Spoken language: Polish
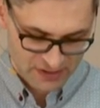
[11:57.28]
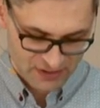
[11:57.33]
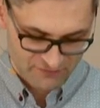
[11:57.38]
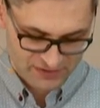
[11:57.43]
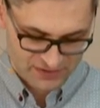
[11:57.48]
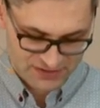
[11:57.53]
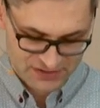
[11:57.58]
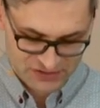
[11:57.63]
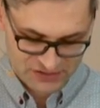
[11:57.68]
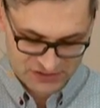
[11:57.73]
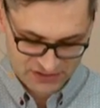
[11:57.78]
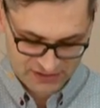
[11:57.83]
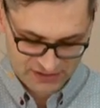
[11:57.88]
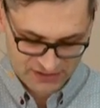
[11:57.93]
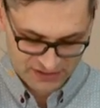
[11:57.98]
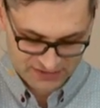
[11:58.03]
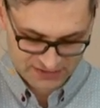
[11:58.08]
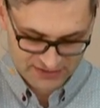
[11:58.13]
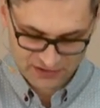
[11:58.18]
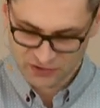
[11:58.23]
Więc
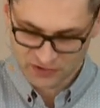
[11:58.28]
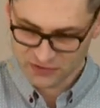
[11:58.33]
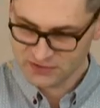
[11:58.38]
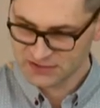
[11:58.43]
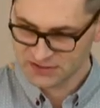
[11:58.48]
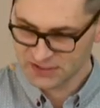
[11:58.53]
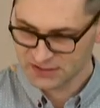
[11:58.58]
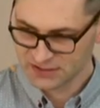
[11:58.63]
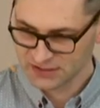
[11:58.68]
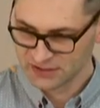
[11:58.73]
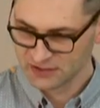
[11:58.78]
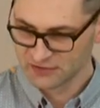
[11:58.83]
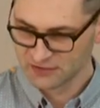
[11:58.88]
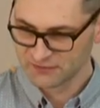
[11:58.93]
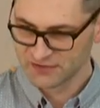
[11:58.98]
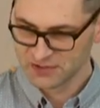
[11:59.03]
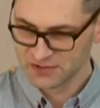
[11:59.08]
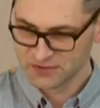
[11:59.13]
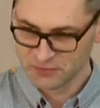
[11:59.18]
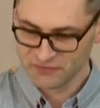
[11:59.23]
jeżeli jest koncert i
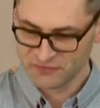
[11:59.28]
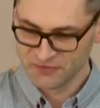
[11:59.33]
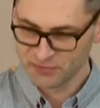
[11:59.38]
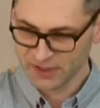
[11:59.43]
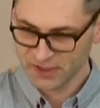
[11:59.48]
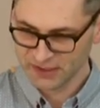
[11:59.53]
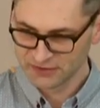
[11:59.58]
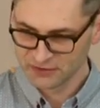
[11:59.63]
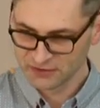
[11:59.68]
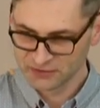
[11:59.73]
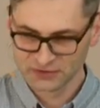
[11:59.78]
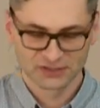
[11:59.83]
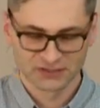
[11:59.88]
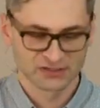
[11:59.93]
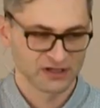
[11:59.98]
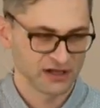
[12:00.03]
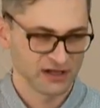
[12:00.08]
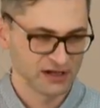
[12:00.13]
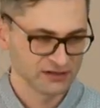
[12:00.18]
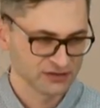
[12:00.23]
wypadnie on
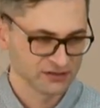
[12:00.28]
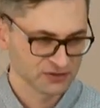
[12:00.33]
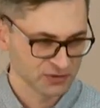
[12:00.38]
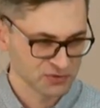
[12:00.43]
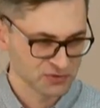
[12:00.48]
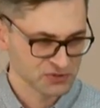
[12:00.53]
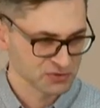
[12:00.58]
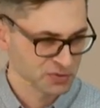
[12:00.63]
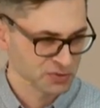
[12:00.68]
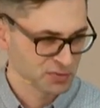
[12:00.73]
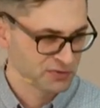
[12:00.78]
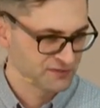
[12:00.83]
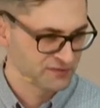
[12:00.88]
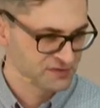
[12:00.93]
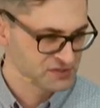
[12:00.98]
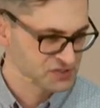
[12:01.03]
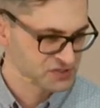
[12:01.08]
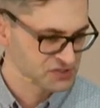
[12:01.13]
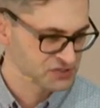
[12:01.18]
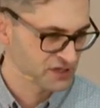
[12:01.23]
idealnie, to możemy
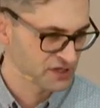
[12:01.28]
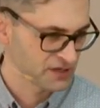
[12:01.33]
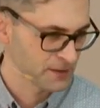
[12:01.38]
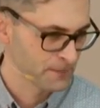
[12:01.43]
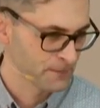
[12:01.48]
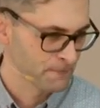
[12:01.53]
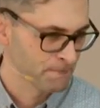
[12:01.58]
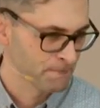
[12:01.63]
powiedzieć, że